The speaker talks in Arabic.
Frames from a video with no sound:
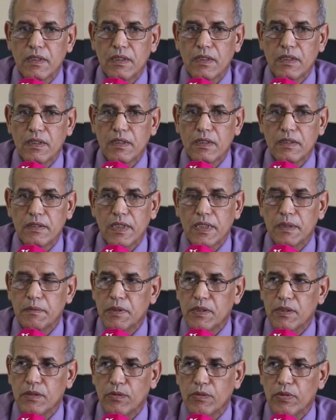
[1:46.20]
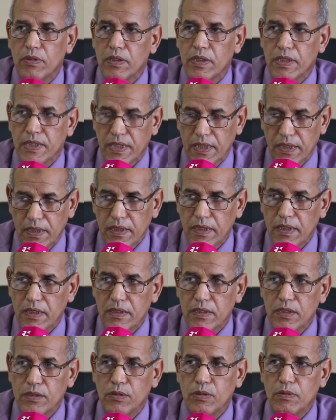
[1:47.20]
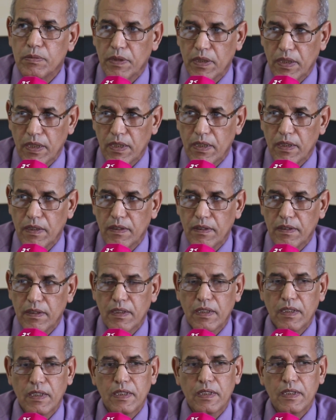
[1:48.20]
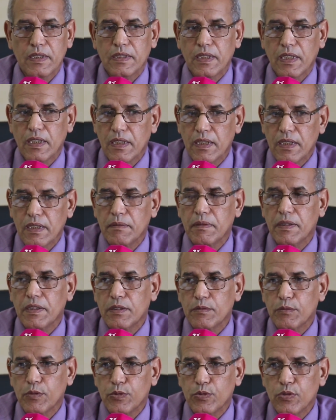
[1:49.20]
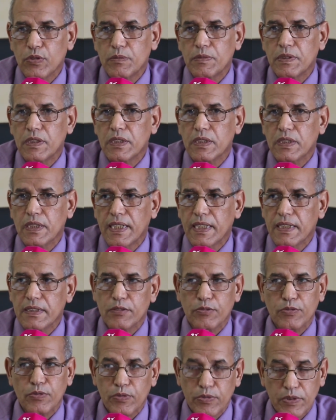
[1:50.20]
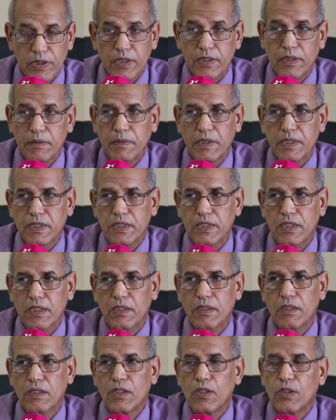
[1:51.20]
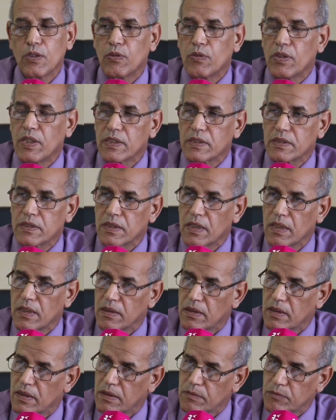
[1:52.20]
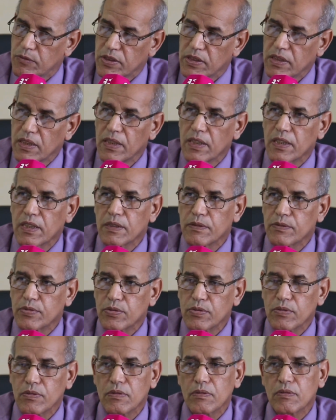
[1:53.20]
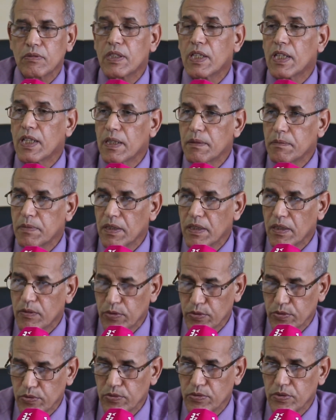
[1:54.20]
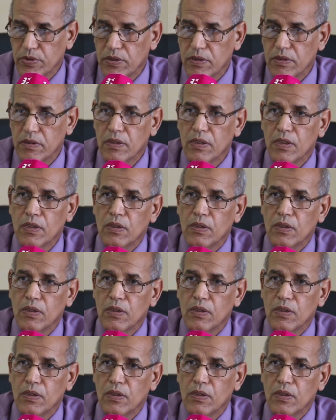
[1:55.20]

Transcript: آه، دائما كل سنه كنصدروا بلاغ اللي يتعلق بهذا الموضوع من اجل حث السلطات المعنيه وحتى المستهلك نفسه والاباء خصوصا